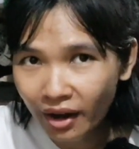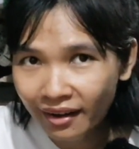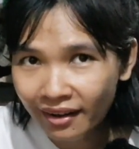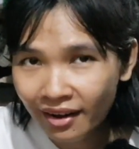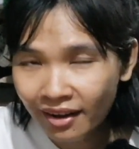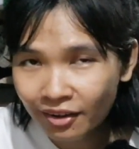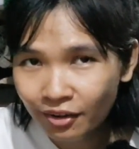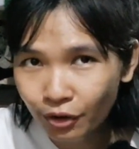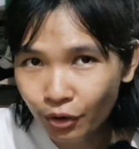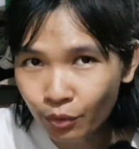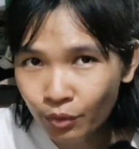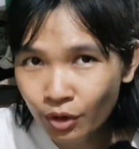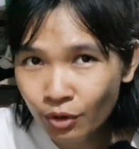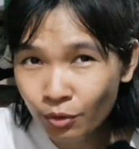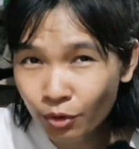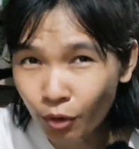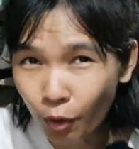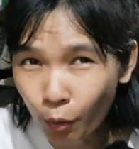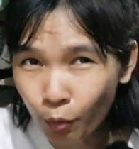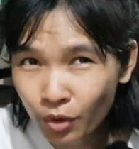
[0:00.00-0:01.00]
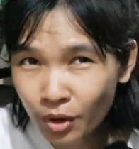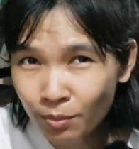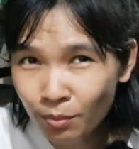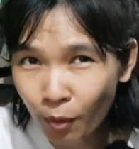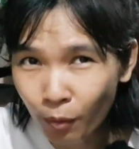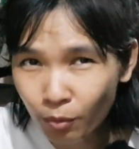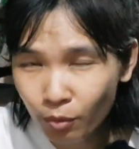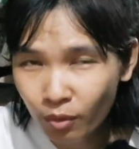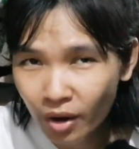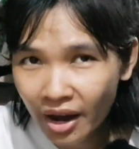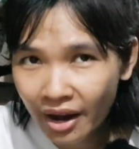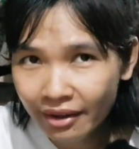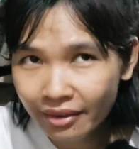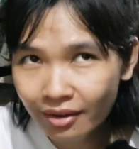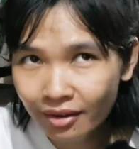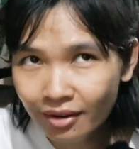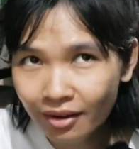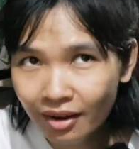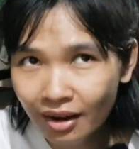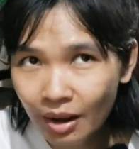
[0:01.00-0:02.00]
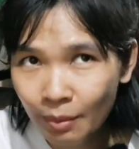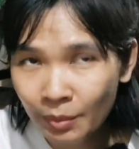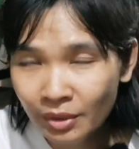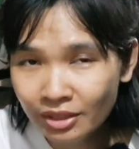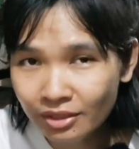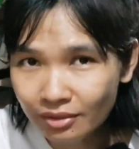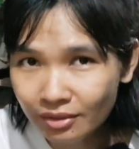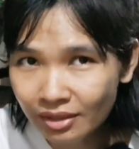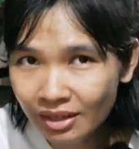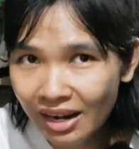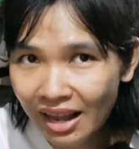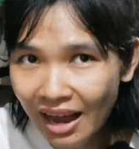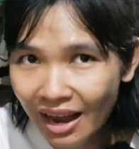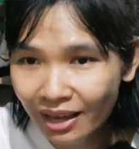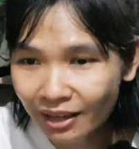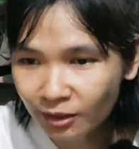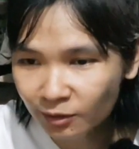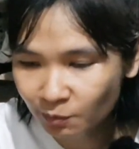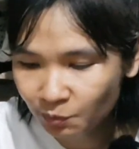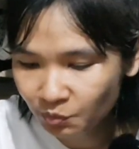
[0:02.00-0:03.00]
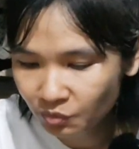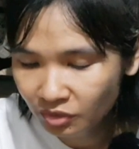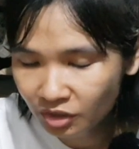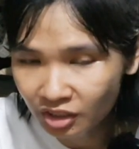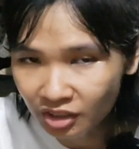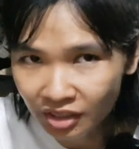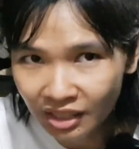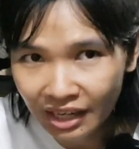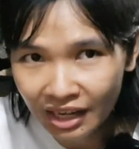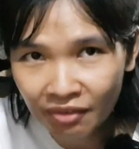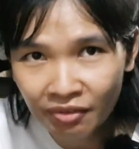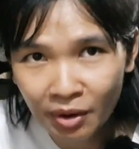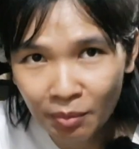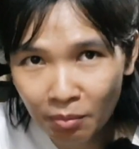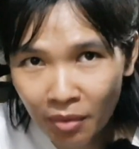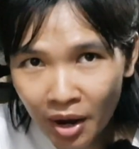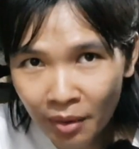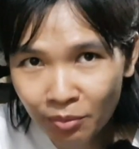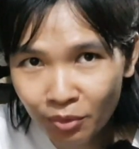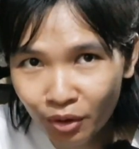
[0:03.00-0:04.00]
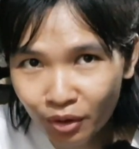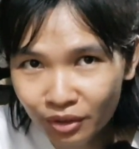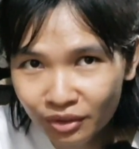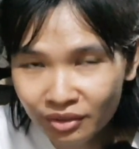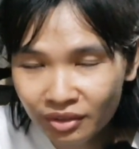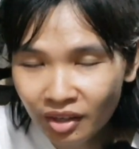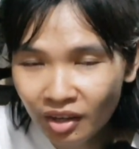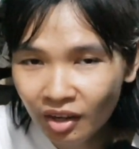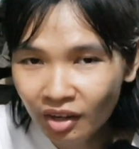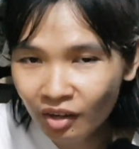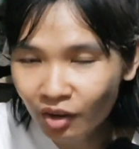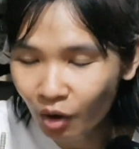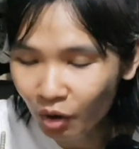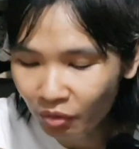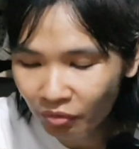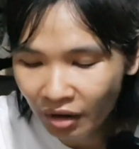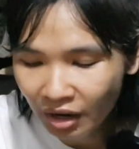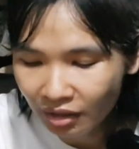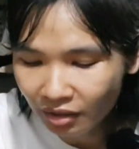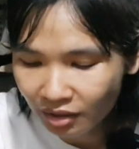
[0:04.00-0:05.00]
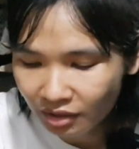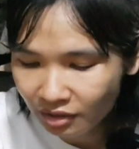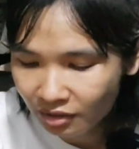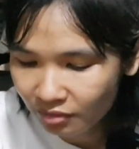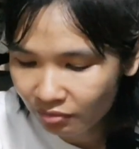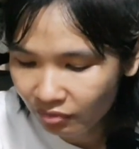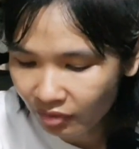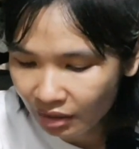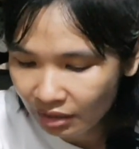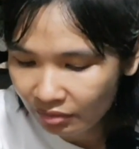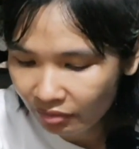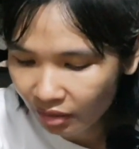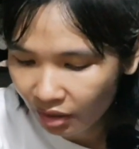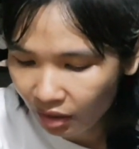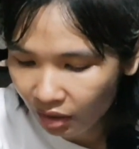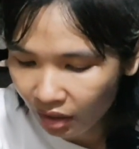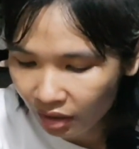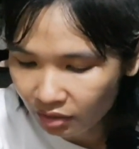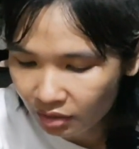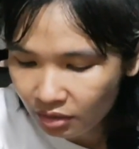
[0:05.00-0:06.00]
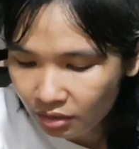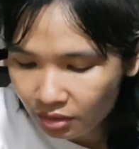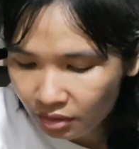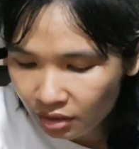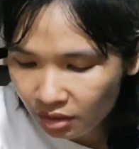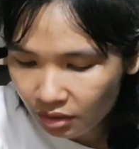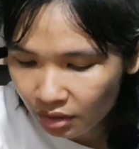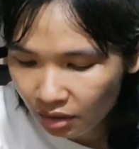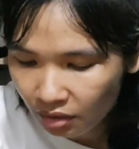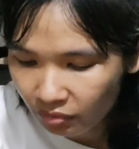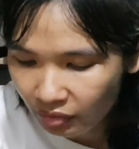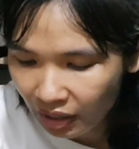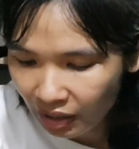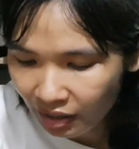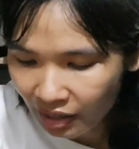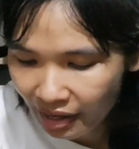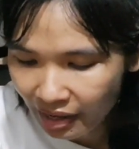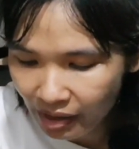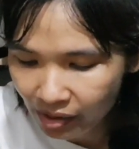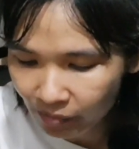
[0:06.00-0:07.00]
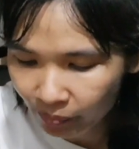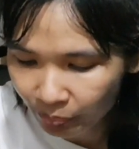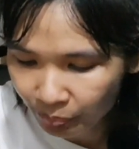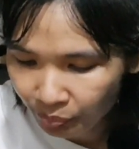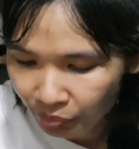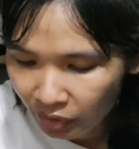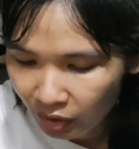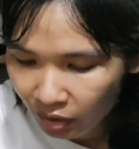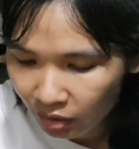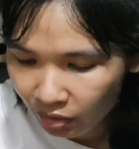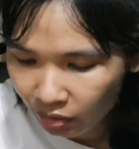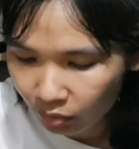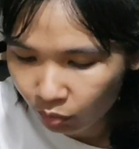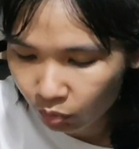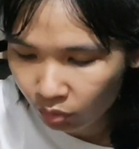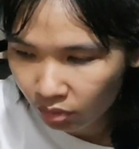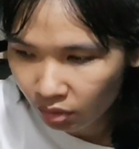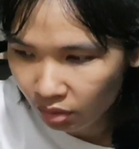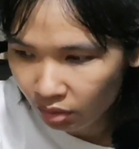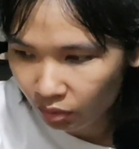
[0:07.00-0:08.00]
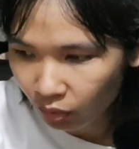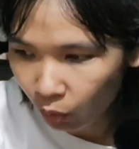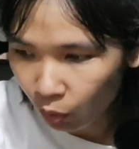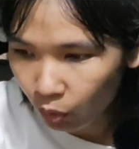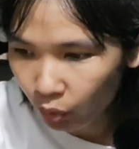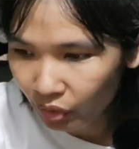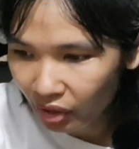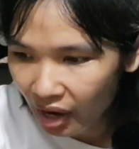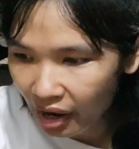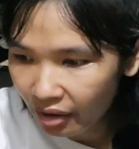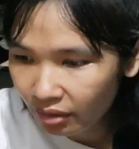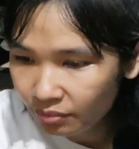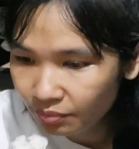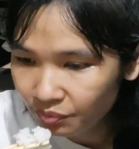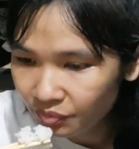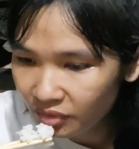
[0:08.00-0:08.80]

nó kiểu nó cũ nó mục quá cho nên là mới sửa ờ. lại sửa lại cái phần bếp thôi còn ở phần, phần ờ, ở trước thì vẫn là cũ cũ của nó